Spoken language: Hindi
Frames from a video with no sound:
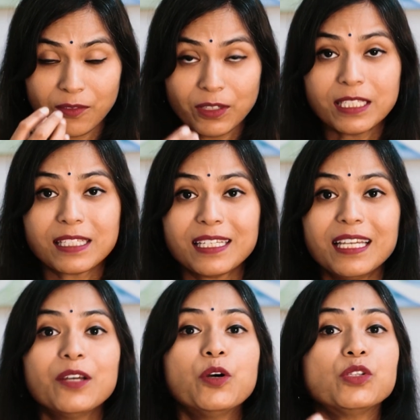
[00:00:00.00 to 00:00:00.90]
वजह से
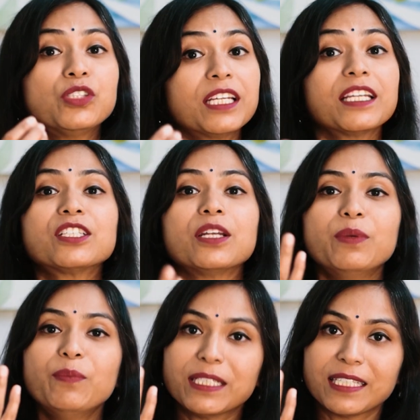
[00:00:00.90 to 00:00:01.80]
सिक्रेशन भी
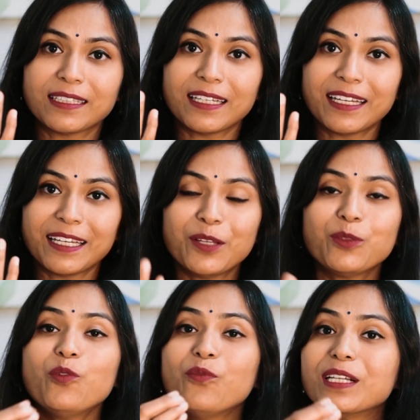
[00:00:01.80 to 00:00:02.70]
बढ़ जाता है
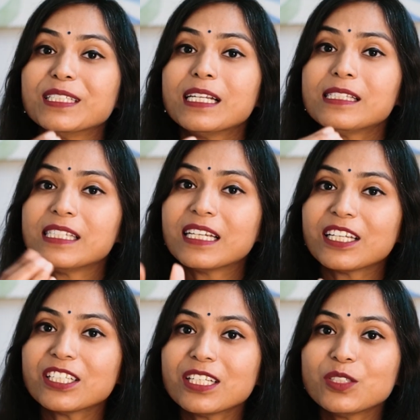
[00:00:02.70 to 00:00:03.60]
तो वजनल
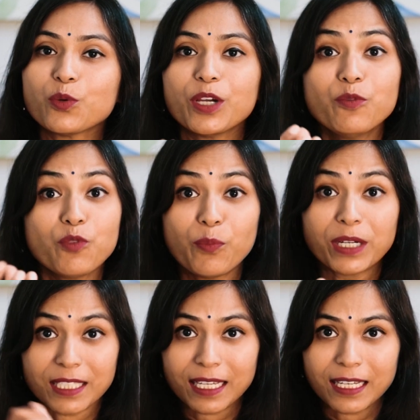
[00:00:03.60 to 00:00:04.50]
सिक्रेशन जो है वो बढ़
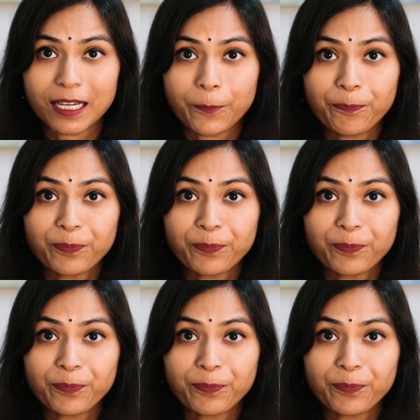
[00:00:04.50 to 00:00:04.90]
जाएगा